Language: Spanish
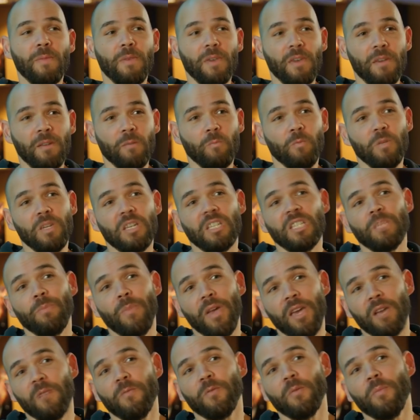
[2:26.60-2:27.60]
que el acceso a
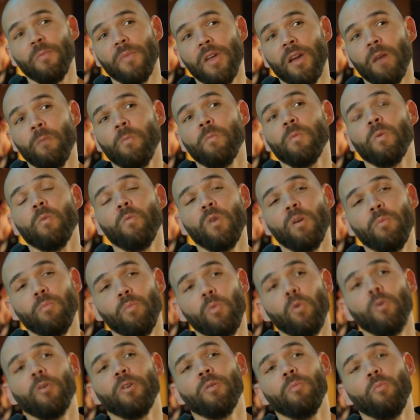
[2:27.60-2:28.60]
este reino de pruebas se
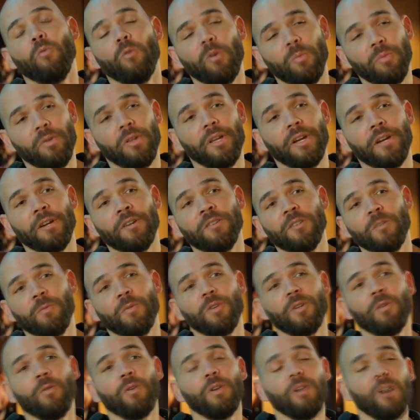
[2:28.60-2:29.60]
realiza mediante
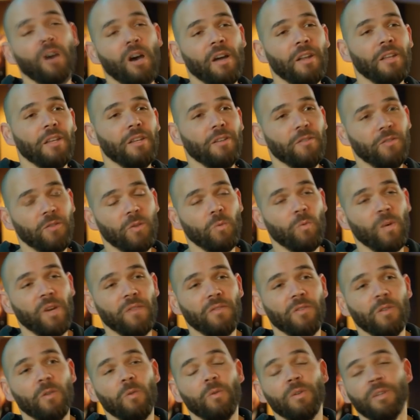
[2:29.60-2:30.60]
oleadas. De la
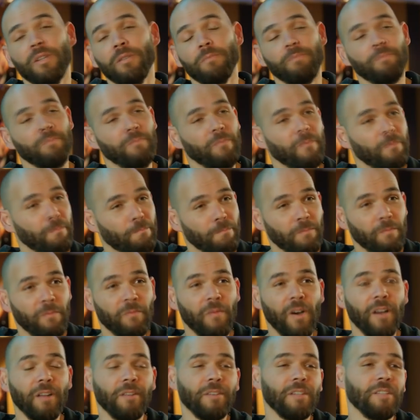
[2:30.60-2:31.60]
primera oleada es la que
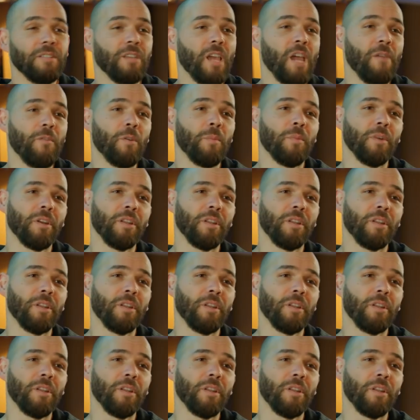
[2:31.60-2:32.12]
corresponde